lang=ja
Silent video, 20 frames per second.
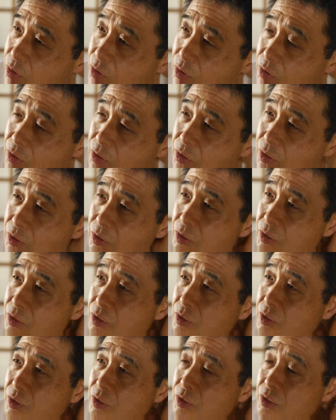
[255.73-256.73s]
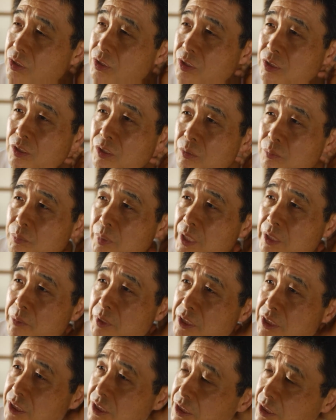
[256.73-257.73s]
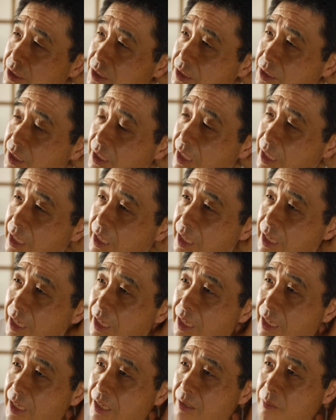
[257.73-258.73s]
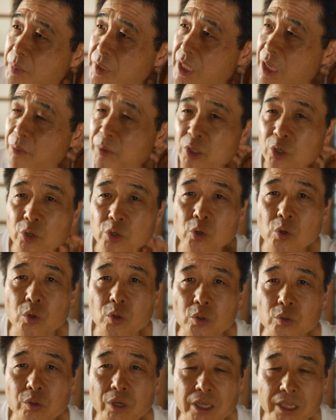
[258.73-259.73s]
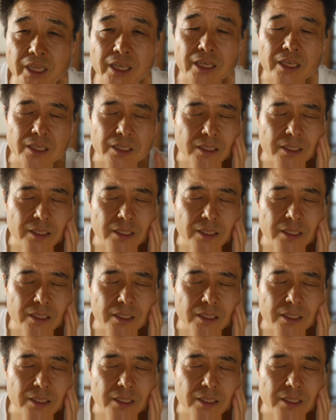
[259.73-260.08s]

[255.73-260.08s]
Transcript: うんいっぱいいます、えー、南野陽子とかね、